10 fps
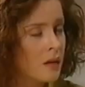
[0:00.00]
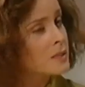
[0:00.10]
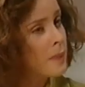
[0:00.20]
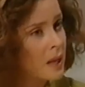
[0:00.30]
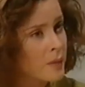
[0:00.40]

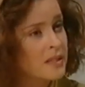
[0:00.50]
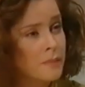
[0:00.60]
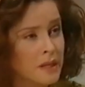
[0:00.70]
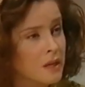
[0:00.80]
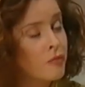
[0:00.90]

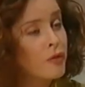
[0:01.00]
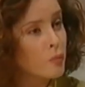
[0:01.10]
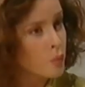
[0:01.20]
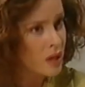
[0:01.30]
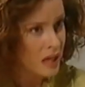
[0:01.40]
Мануэль.
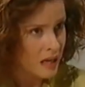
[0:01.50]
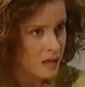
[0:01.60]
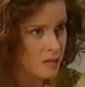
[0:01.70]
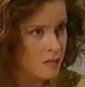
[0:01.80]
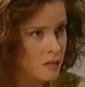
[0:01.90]
Миллер
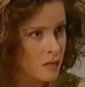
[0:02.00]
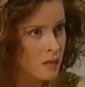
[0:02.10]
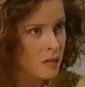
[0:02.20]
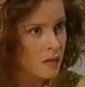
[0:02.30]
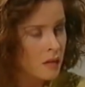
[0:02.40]
выразился довольно
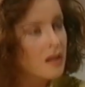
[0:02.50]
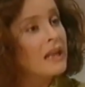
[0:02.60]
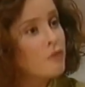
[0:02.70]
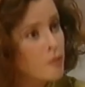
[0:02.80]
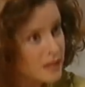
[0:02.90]
ясно.
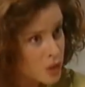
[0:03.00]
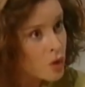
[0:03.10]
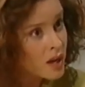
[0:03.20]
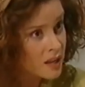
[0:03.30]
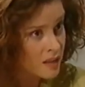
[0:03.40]
Мы
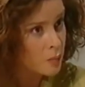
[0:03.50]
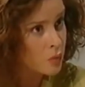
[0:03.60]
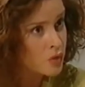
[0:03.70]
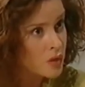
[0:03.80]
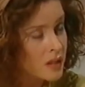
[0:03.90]
должны все
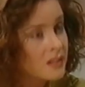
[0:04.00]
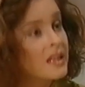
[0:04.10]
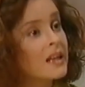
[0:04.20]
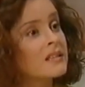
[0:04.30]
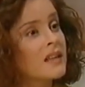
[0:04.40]
как
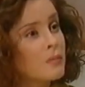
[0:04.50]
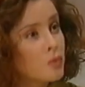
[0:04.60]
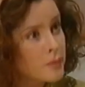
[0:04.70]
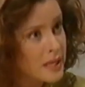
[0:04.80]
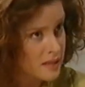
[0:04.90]
следует
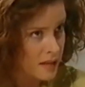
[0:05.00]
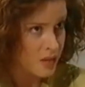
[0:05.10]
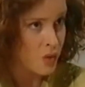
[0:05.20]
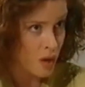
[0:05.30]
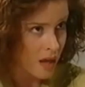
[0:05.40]
взвесить, прежде
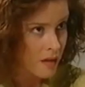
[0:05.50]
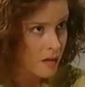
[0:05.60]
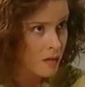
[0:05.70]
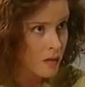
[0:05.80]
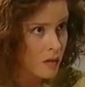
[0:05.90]
чем
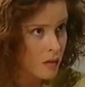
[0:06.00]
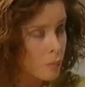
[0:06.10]
говорить ему.